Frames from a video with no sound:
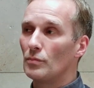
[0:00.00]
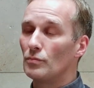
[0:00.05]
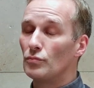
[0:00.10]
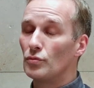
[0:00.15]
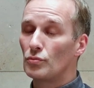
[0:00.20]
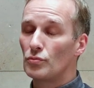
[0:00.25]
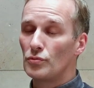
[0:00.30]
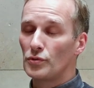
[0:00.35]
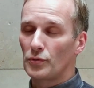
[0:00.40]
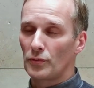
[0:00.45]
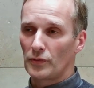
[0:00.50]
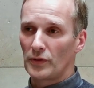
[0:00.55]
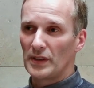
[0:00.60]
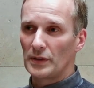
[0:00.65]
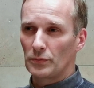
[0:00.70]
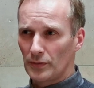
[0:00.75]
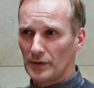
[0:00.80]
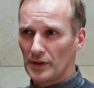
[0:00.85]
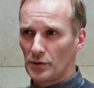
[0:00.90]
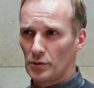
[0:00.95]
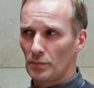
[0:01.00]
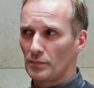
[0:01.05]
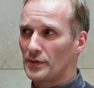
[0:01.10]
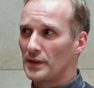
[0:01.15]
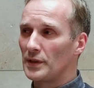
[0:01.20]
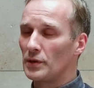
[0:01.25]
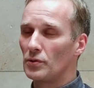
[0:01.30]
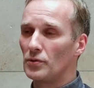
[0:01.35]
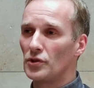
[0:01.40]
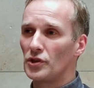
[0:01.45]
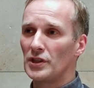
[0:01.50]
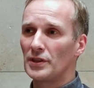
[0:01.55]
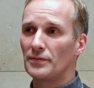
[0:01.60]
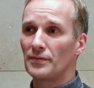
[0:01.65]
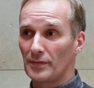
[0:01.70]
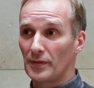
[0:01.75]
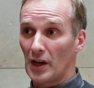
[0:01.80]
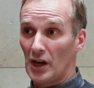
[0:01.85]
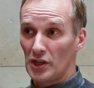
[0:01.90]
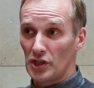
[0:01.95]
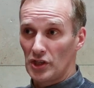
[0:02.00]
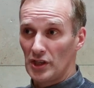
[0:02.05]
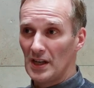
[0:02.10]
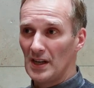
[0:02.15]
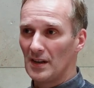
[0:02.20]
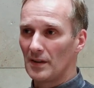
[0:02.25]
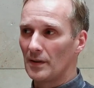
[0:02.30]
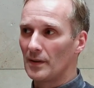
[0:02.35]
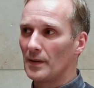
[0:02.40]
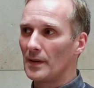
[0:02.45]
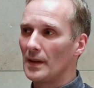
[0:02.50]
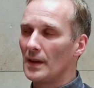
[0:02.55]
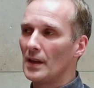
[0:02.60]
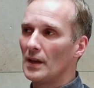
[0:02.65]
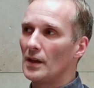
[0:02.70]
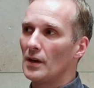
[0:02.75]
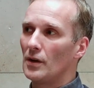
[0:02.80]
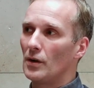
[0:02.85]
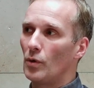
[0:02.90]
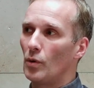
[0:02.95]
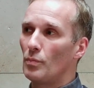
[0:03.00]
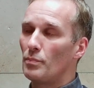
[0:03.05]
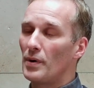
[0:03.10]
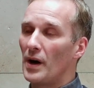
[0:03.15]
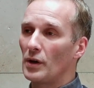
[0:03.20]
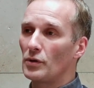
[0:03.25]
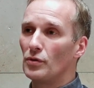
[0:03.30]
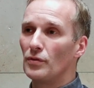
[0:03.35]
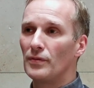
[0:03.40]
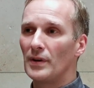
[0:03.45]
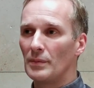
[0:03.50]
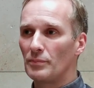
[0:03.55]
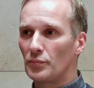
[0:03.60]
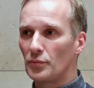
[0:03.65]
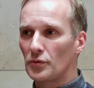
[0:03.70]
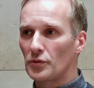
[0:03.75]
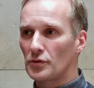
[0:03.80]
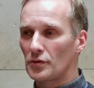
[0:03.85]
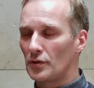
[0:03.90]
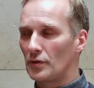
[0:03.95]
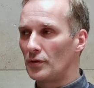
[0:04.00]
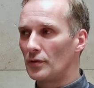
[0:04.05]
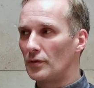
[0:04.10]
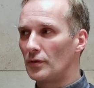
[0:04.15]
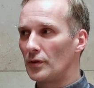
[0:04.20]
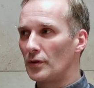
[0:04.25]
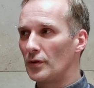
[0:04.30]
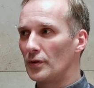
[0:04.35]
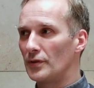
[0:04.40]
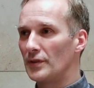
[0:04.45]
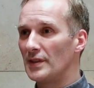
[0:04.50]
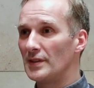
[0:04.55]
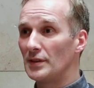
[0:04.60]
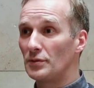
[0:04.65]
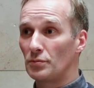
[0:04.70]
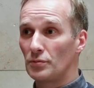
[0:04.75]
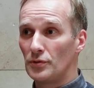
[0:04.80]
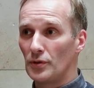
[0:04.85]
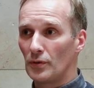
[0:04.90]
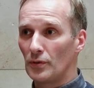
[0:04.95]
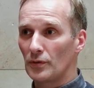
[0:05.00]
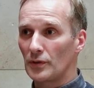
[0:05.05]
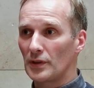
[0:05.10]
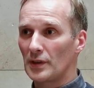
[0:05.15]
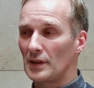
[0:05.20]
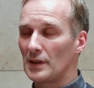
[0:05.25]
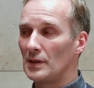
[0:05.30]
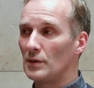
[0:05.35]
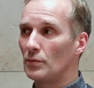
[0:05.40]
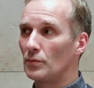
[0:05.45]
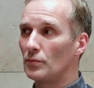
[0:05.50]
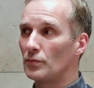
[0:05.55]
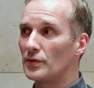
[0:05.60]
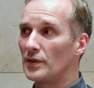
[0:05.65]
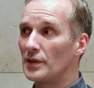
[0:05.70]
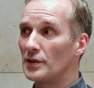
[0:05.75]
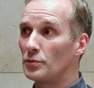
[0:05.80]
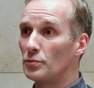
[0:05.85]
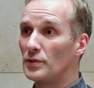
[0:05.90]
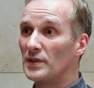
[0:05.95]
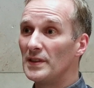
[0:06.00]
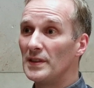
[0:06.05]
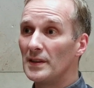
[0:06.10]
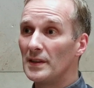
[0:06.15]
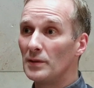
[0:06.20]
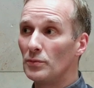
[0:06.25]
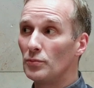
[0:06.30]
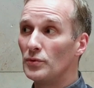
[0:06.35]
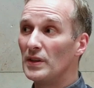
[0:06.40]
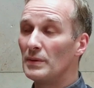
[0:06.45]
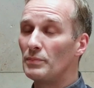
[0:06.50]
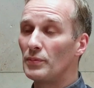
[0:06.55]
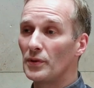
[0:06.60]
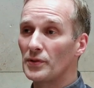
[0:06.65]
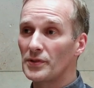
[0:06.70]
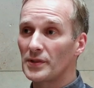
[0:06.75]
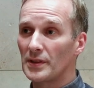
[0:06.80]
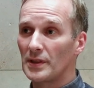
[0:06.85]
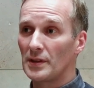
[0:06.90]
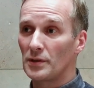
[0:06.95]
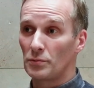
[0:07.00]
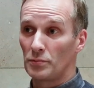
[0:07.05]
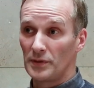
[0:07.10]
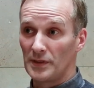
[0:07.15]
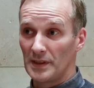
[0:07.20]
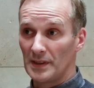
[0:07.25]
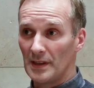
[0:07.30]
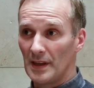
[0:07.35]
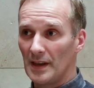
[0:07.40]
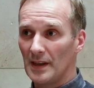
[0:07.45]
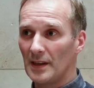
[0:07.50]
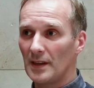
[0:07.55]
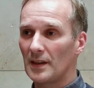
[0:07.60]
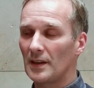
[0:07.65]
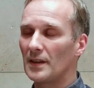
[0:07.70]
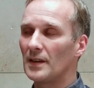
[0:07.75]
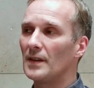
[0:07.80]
Beaucoup sont dans des conditions psychologiques fragiles. On parle de 20% euh, des étudiants qui ont des idées ou des pensées suicidaires.